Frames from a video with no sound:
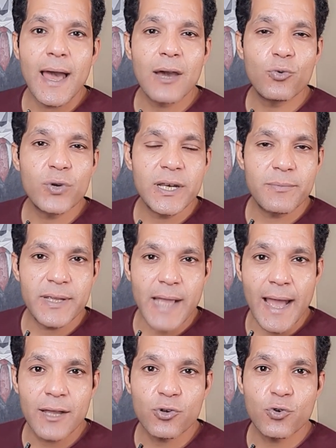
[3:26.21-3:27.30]
أو اللي
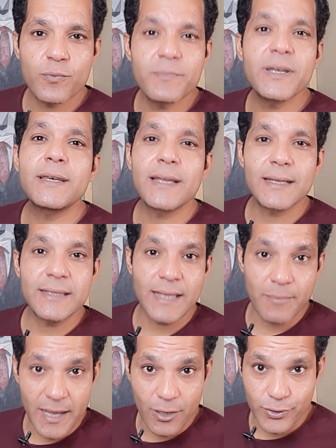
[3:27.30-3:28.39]
بيعانوا من
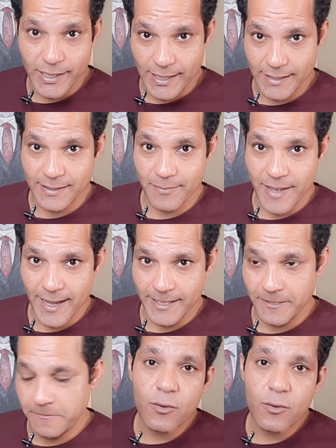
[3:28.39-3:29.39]
التباعد الاجتماعي